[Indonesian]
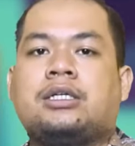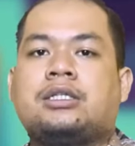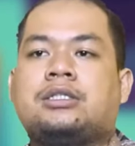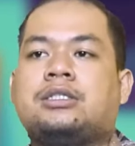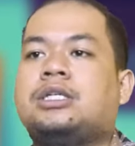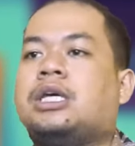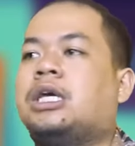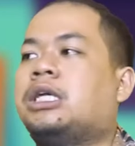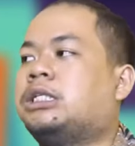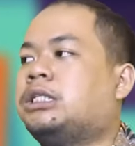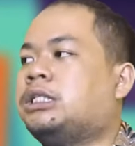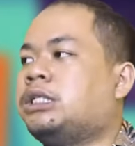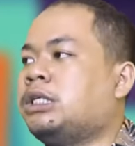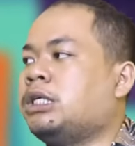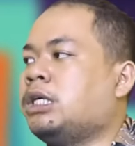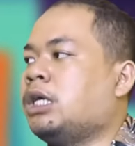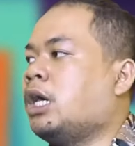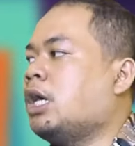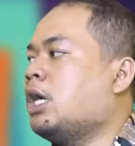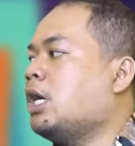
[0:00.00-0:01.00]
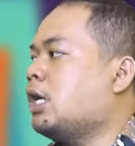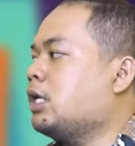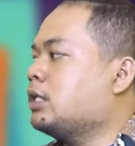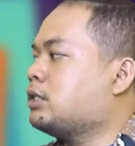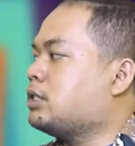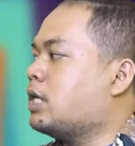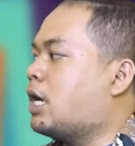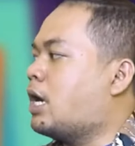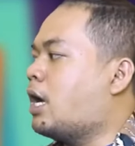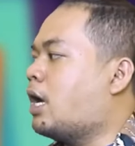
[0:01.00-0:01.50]
Jadi
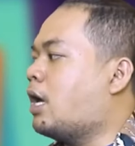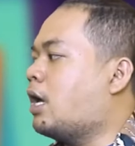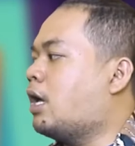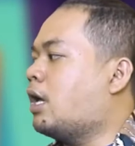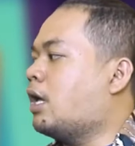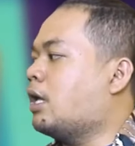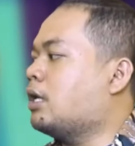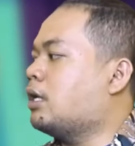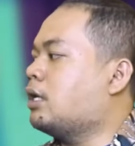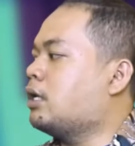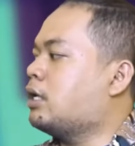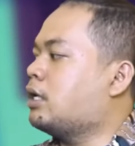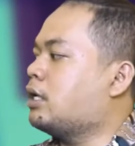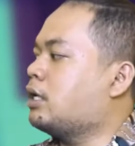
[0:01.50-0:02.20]
ja, e,